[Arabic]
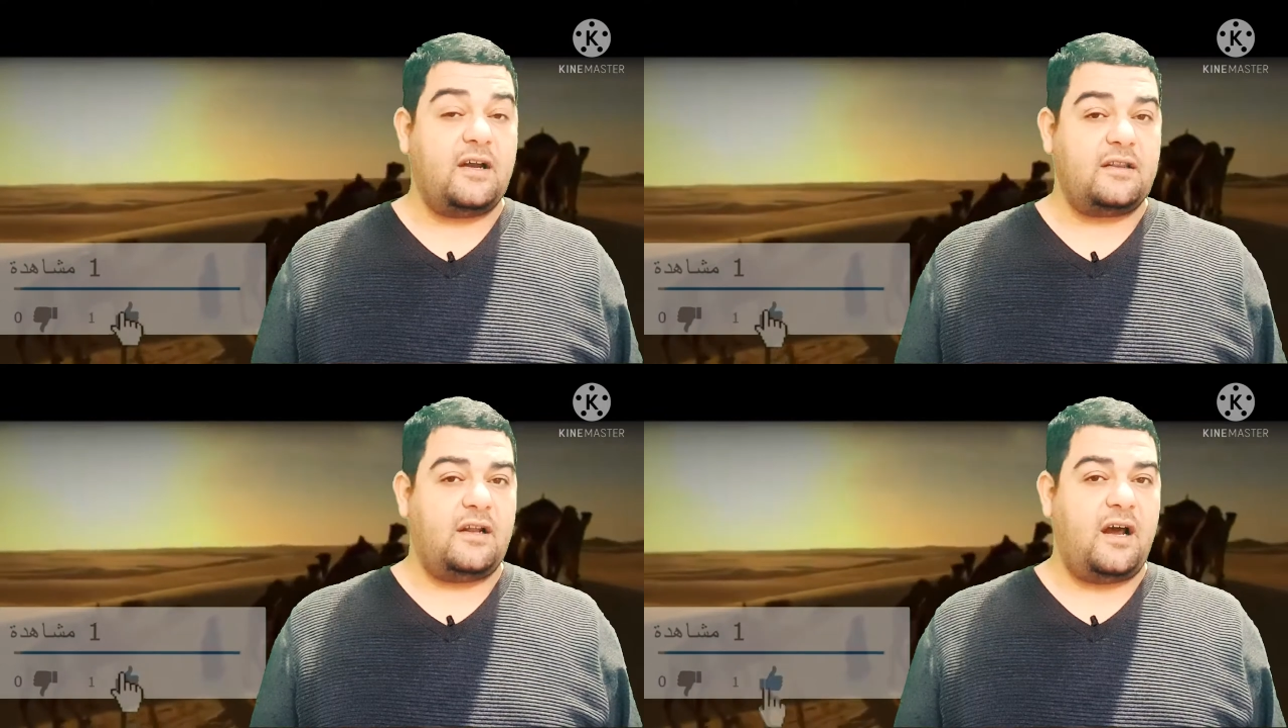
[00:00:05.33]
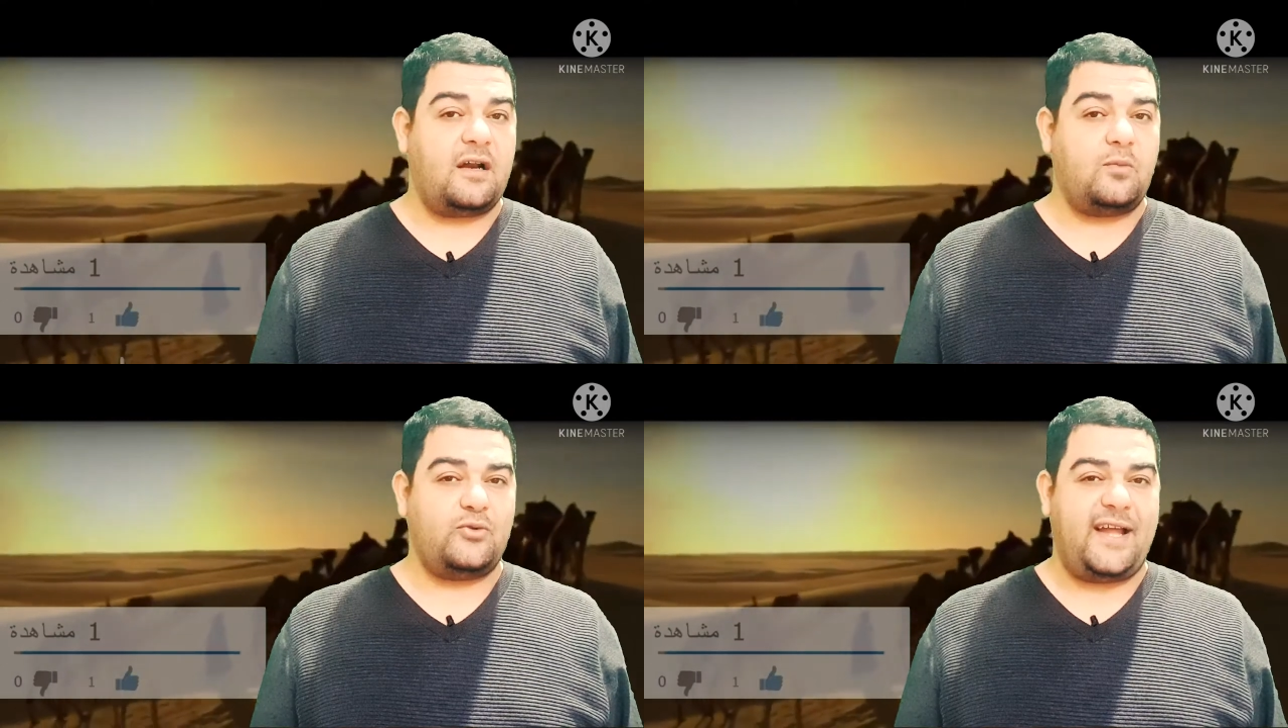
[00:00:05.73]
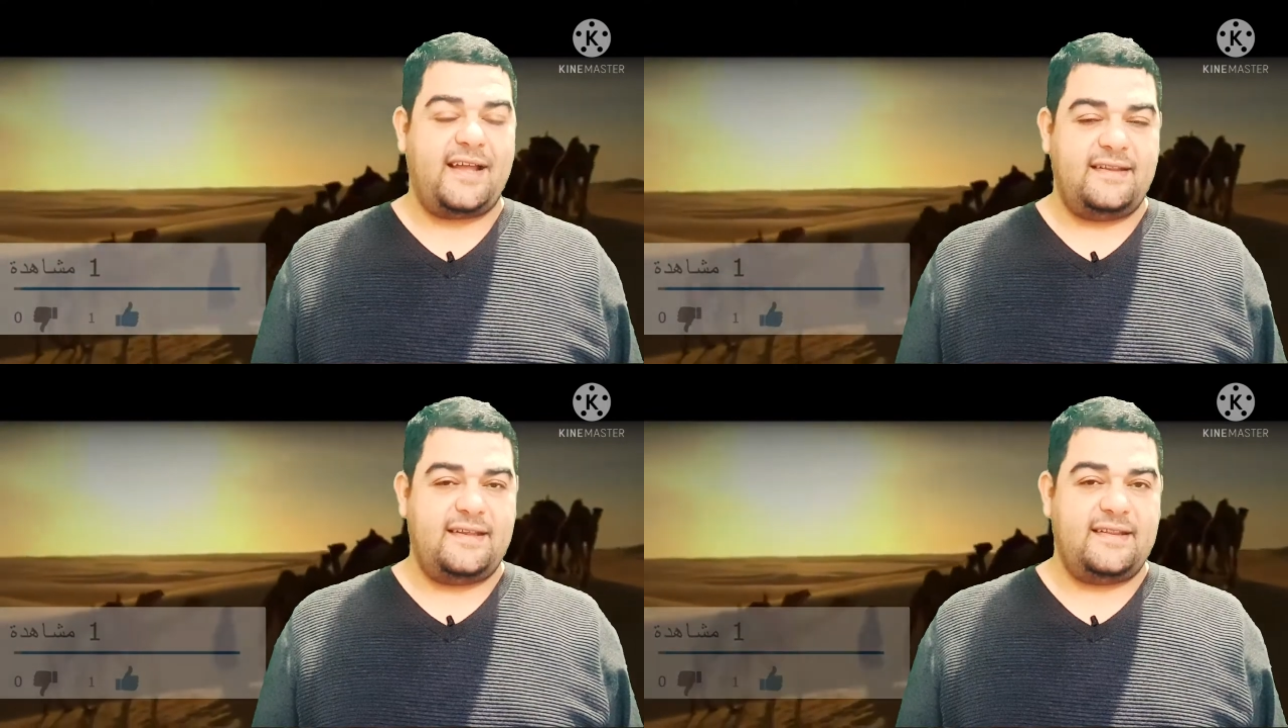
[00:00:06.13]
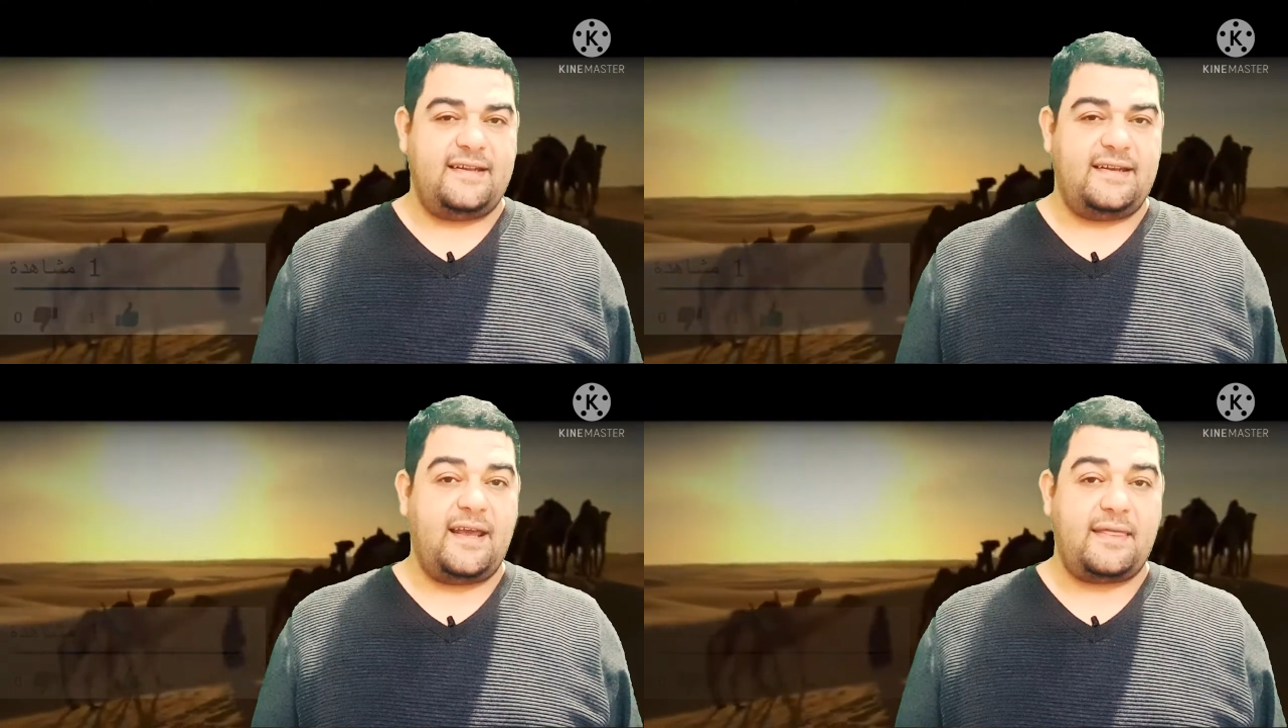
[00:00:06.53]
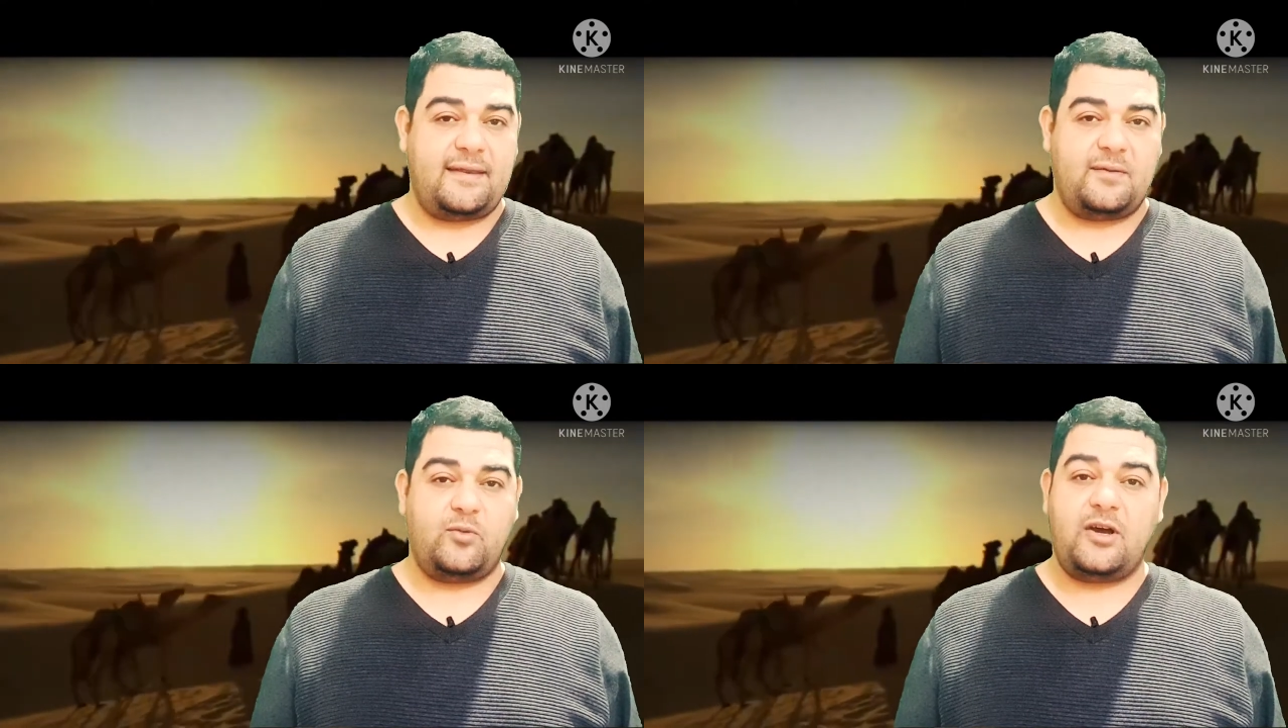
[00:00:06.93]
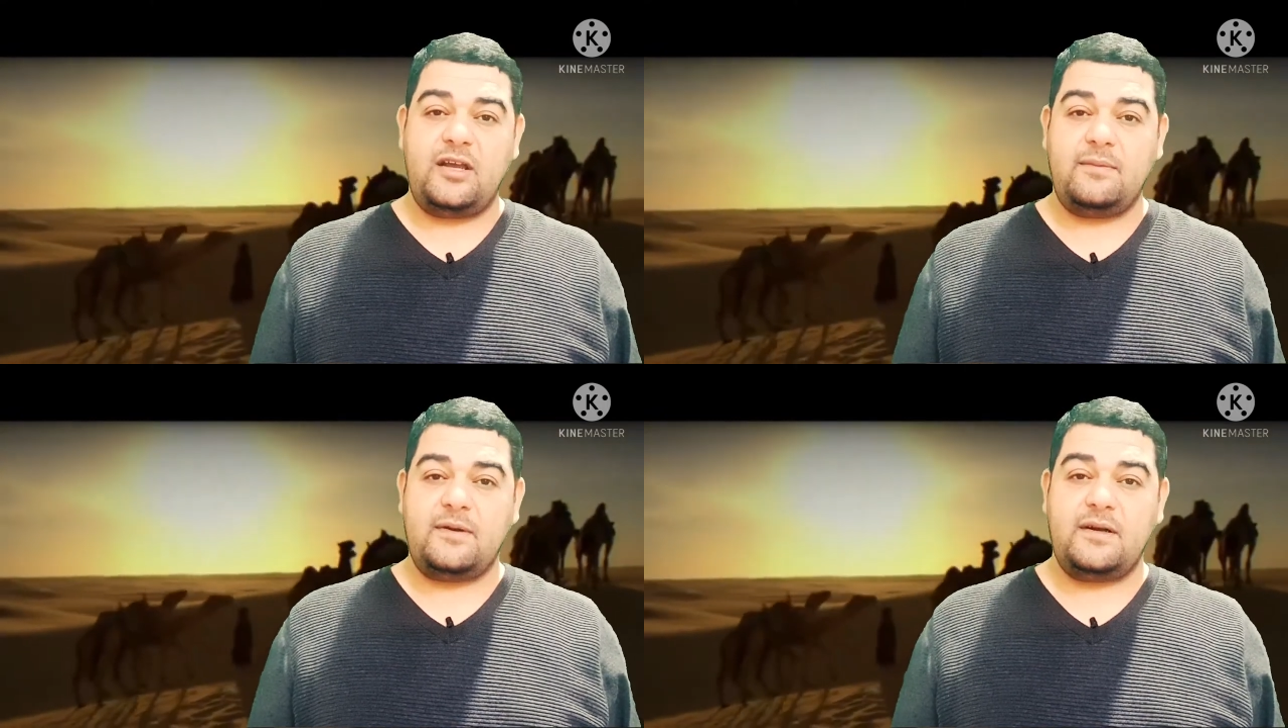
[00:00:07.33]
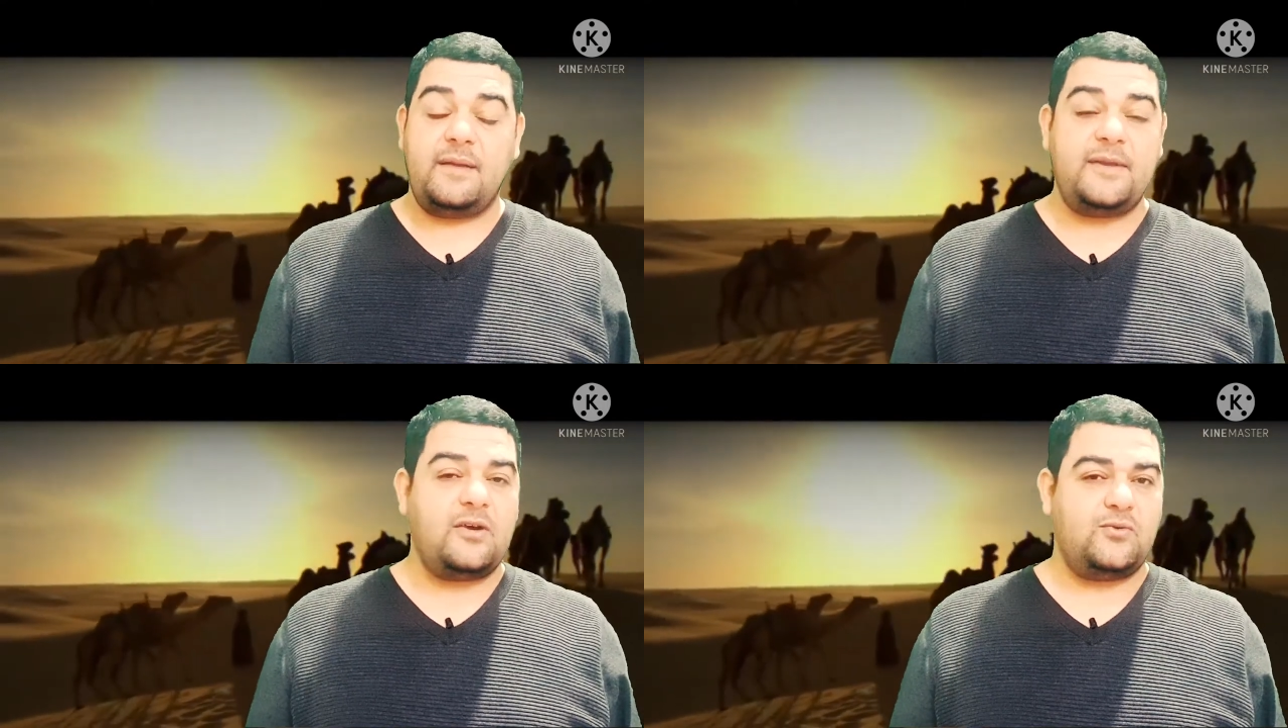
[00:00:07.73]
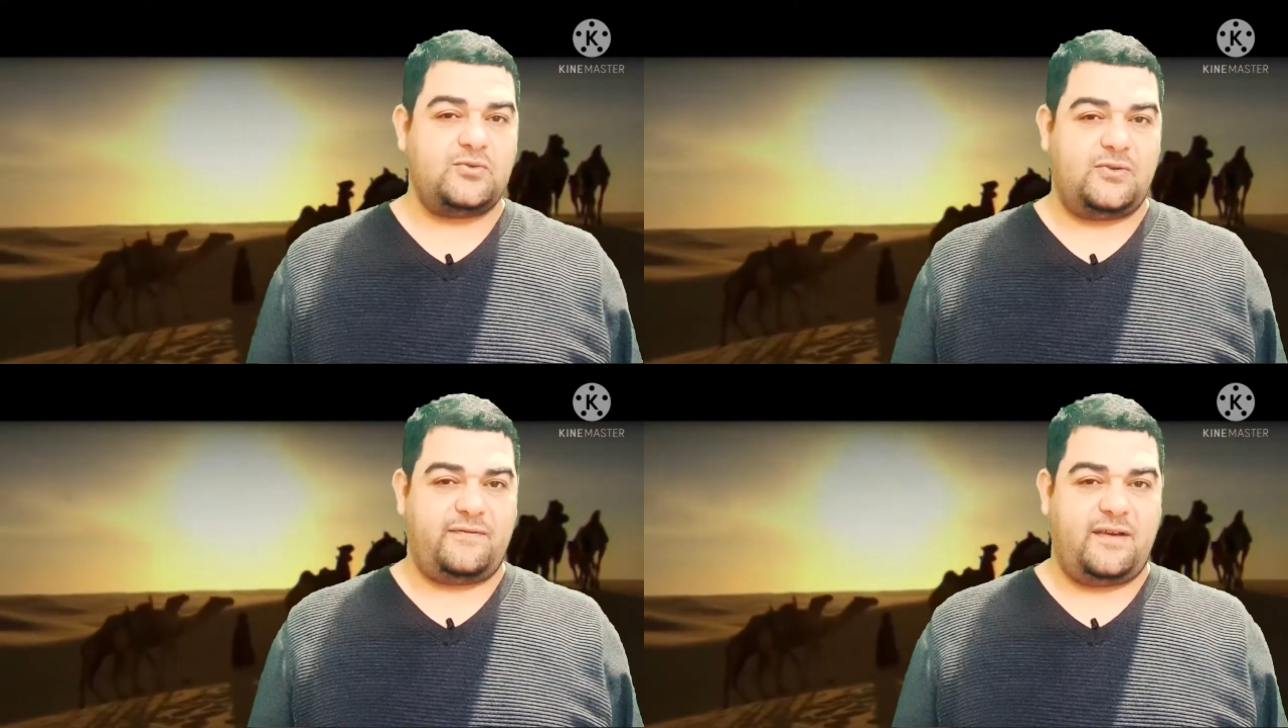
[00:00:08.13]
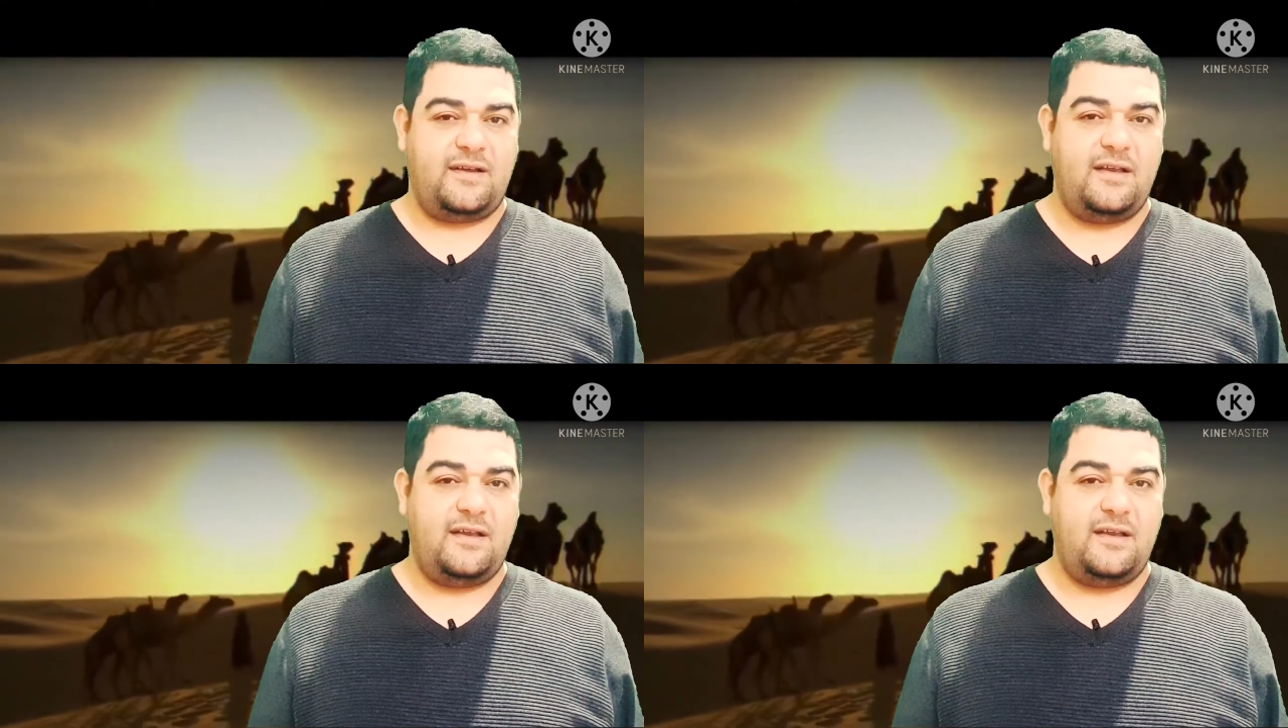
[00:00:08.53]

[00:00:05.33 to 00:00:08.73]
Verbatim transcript: أرض العرب وتحديدا يثرب وخيبر لم يكن صدفة،